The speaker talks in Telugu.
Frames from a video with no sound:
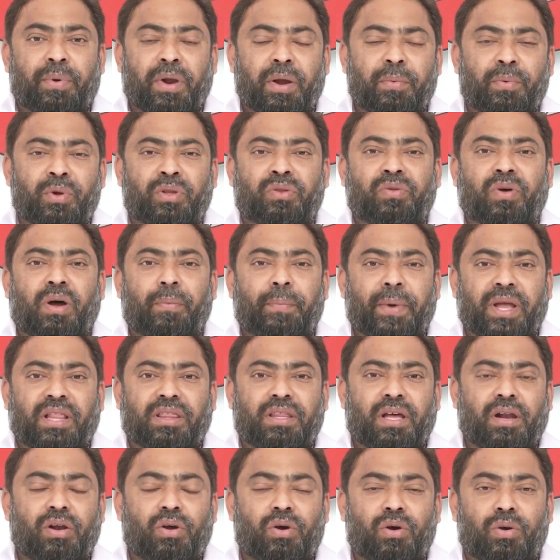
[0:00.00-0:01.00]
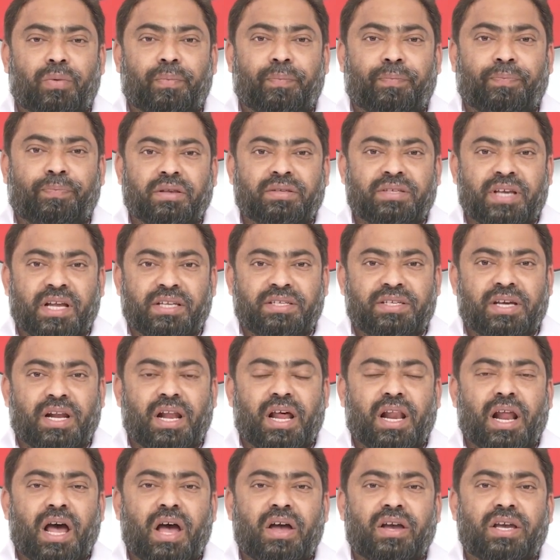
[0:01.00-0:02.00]
ప్రభుత్వ పెద్దలు
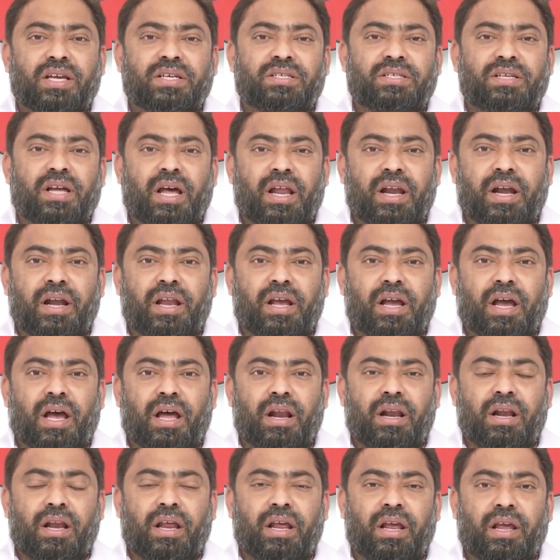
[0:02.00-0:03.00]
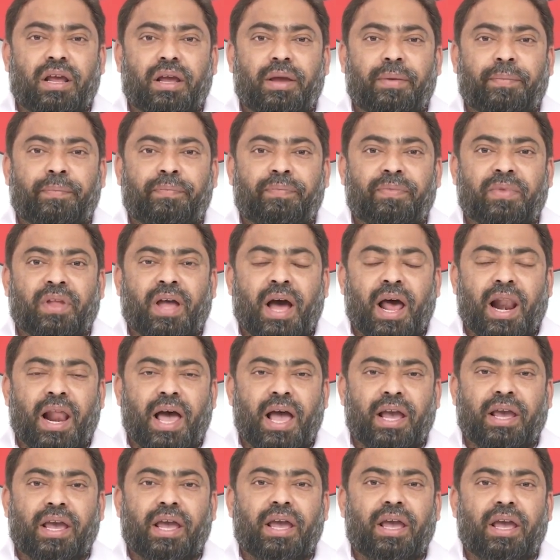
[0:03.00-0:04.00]
సజ్జల రామకృష్ణారెడ్డి గారిని
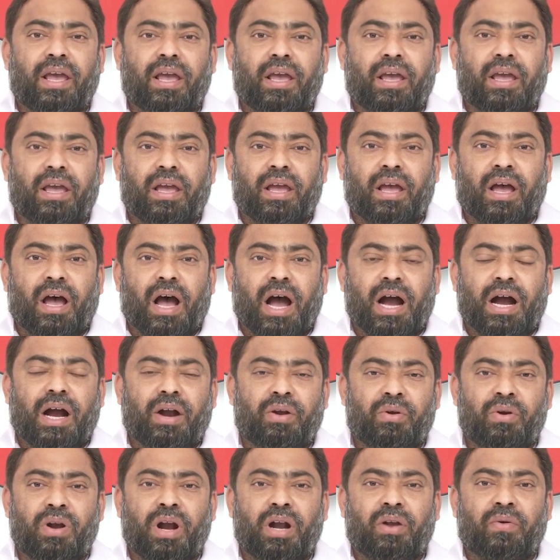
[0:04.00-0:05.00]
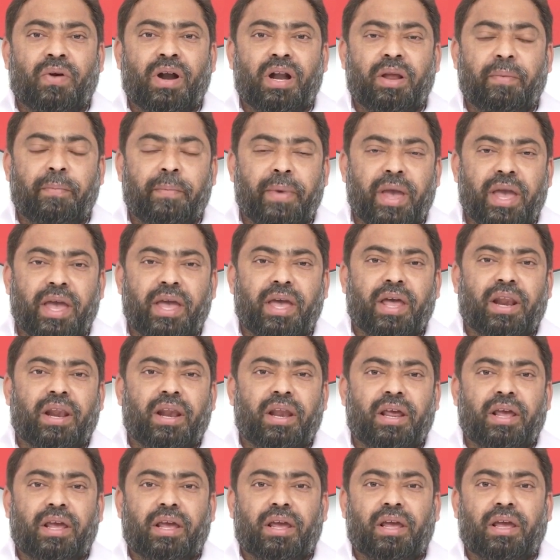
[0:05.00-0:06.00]
అలాగే అక్కడ ఉన్నటువంటి
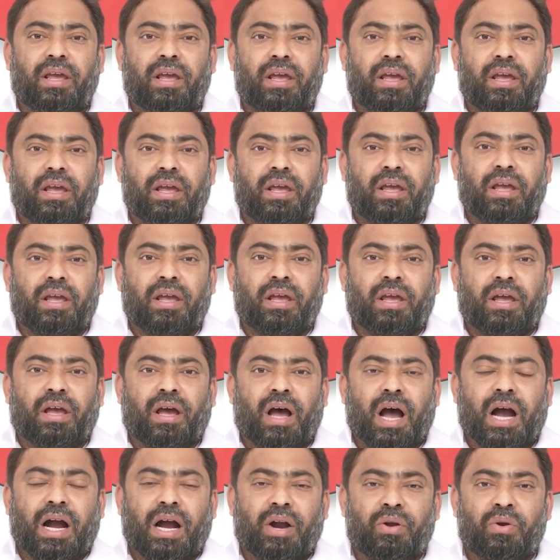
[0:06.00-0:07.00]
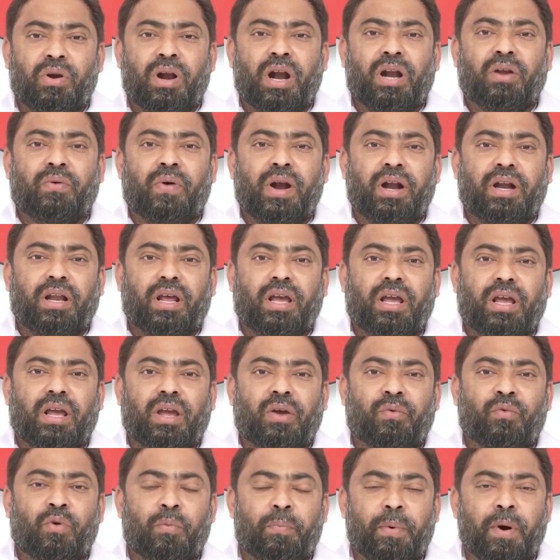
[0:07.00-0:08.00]
మేయర్ని అక్కడ ఉన్నటువంటి
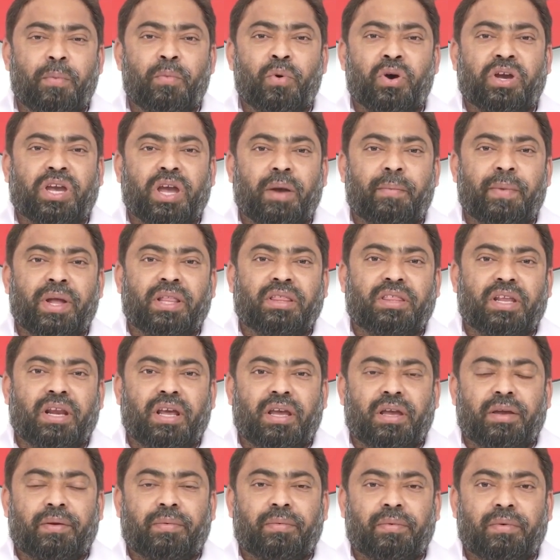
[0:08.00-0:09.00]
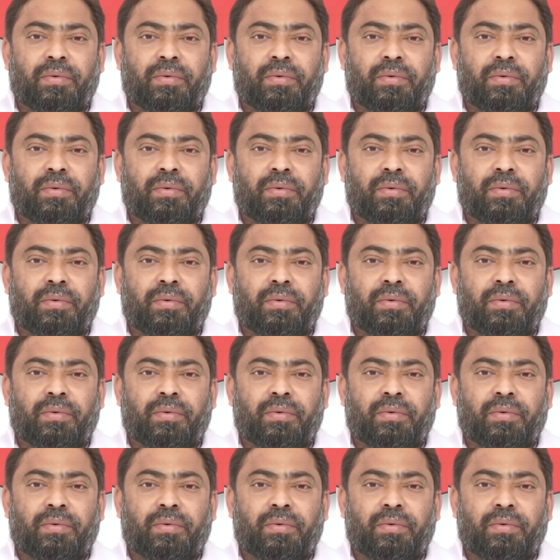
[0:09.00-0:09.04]
ఉప ముఖ్యమంత్రి